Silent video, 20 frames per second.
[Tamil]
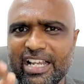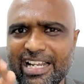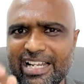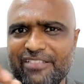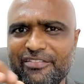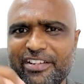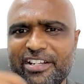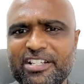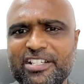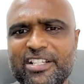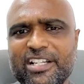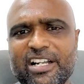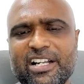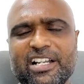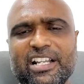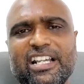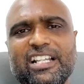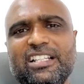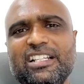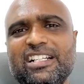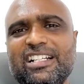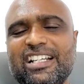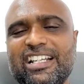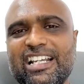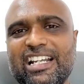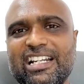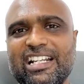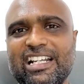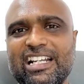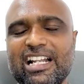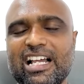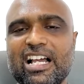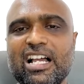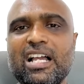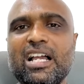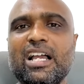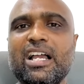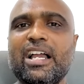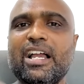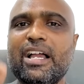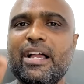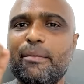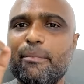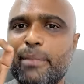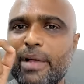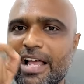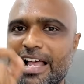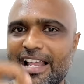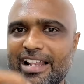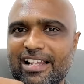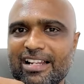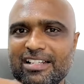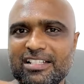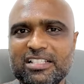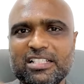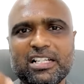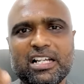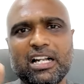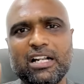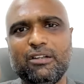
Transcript: இன்வென்ஷன் எதுன்னு கேட்டிங்கன்னா பேலன்ஸ்டு